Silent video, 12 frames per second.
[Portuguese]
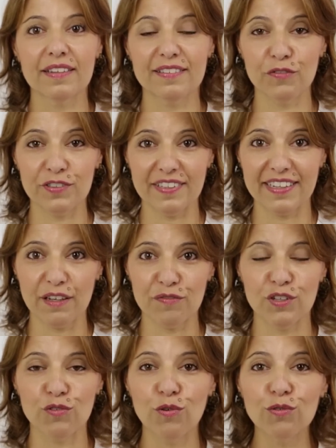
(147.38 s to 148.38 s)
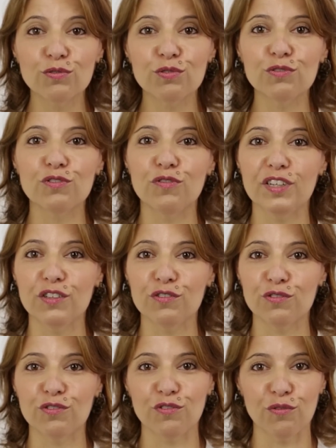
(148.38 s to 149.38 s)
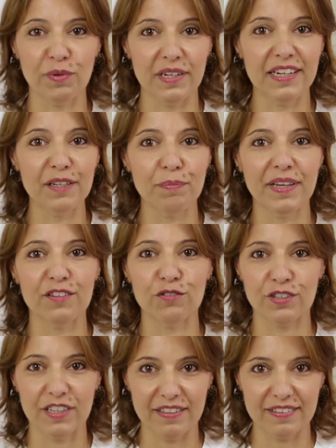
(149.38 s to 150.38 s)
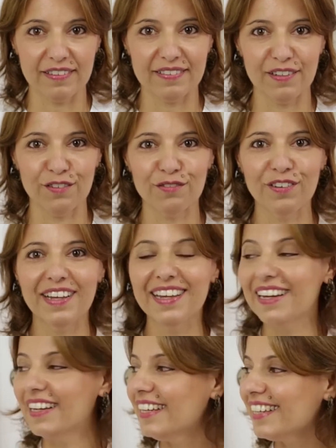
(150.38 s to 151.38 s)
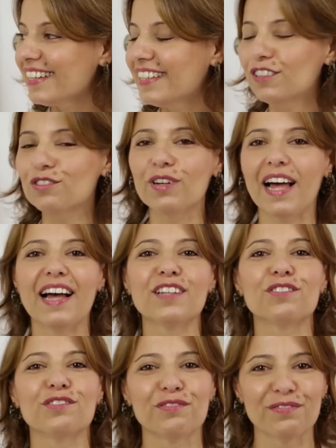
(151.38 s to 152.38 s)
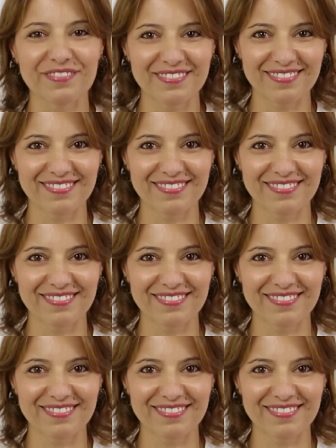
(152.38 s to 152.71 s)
Se você quer ver outros vídeos sobre limpeza e organização, clique aqui do lado.